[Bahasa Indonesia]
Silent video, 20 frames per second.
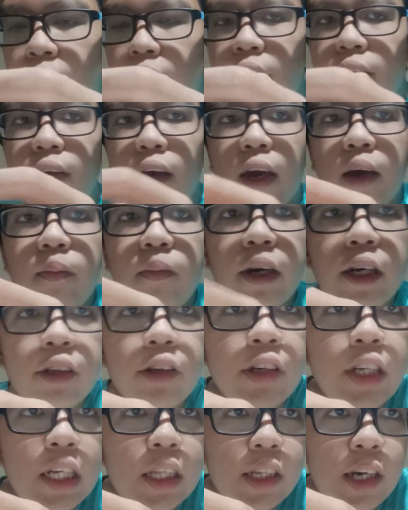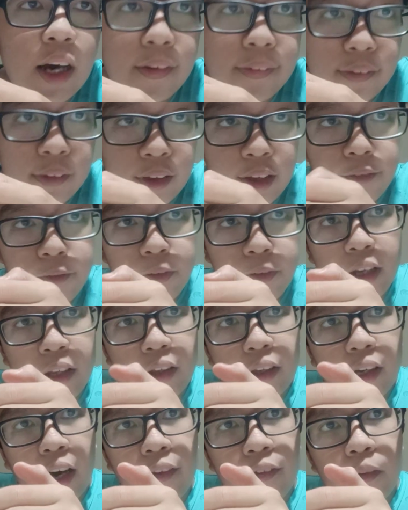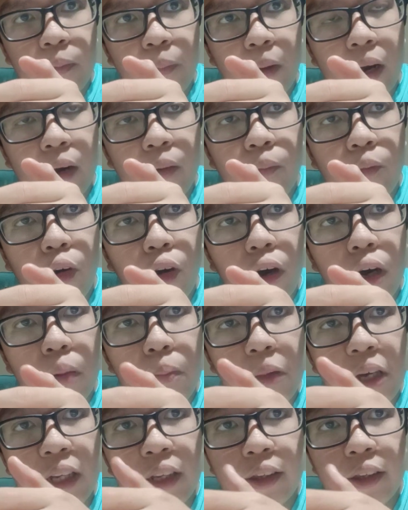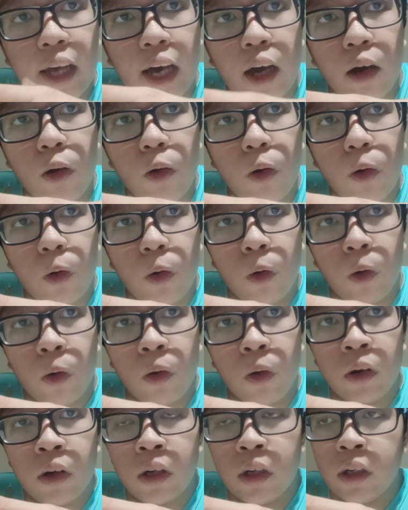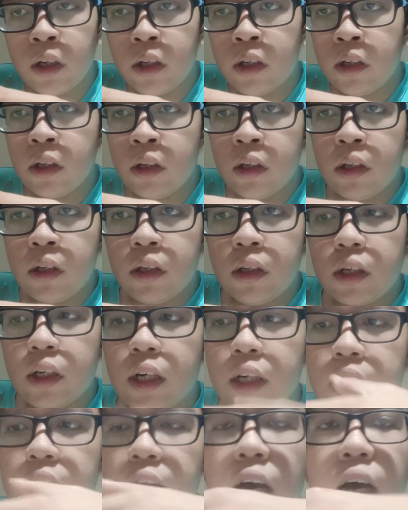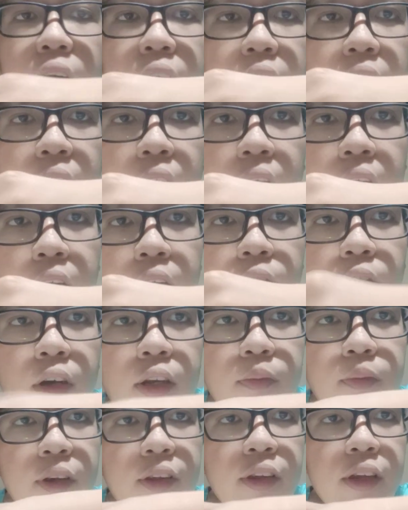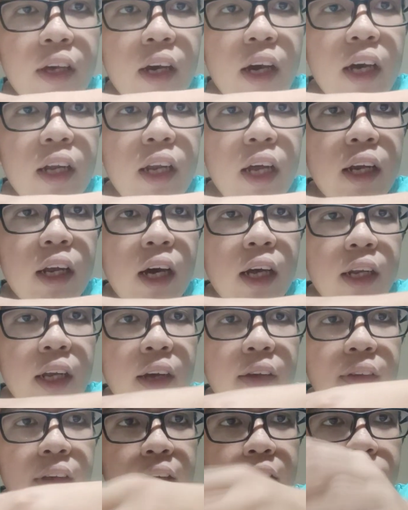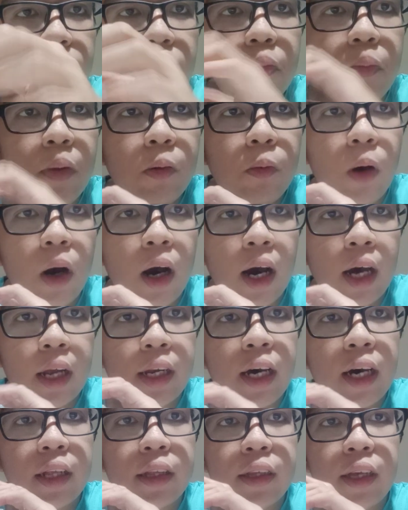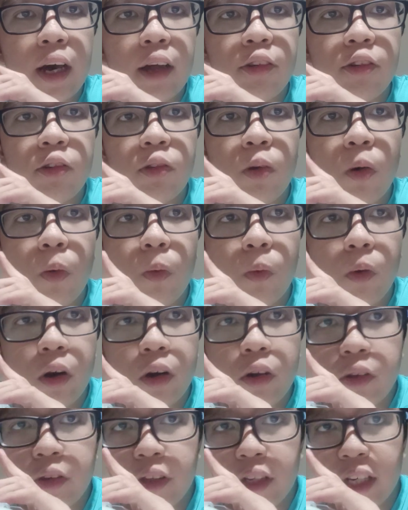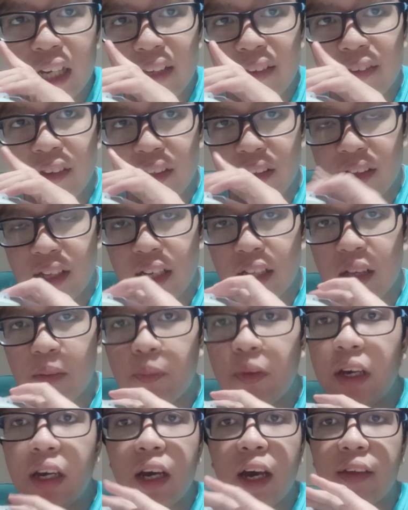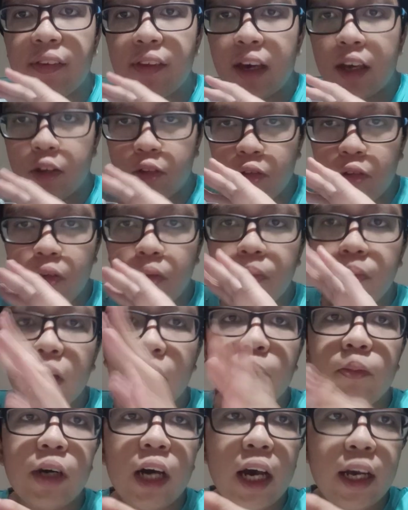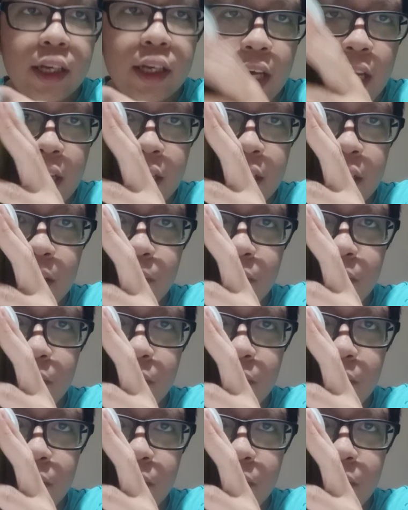saya beli itu di Trans Living Transpark Mall Bintaro kita nggak kuat biasanya kan anak-anak sana itu main wahana trans snow World kid City tapi nggak saya itu berbelanja ini